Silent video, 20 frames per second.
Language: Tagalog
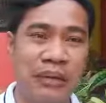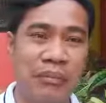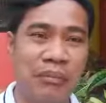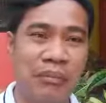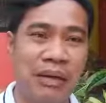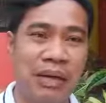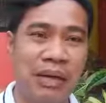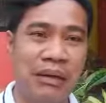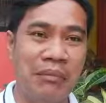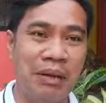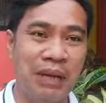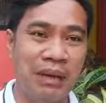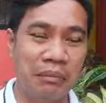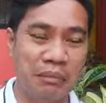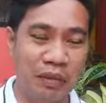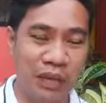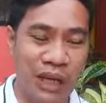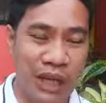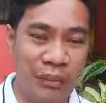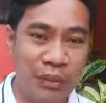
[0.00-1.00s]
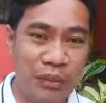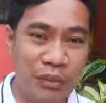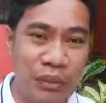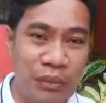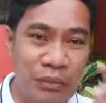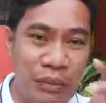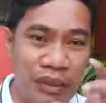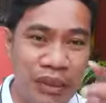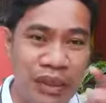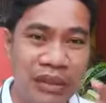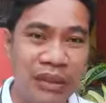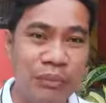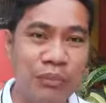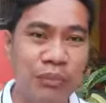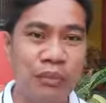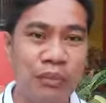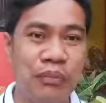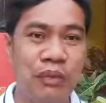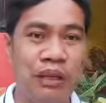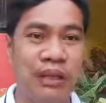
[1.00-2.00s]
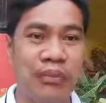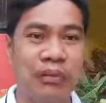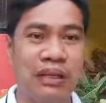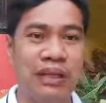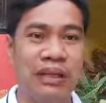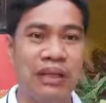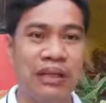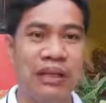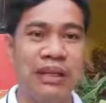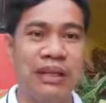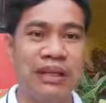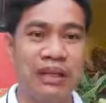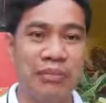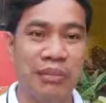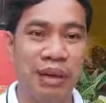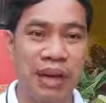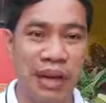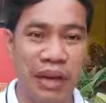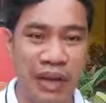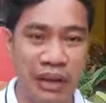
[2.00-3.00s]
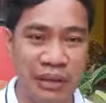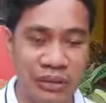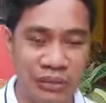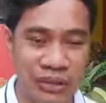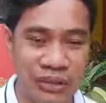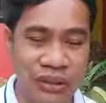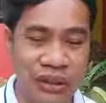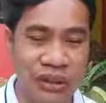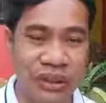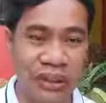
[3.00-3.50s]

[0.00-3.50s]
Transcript: wala, pong mabigat na problema na hindi maayos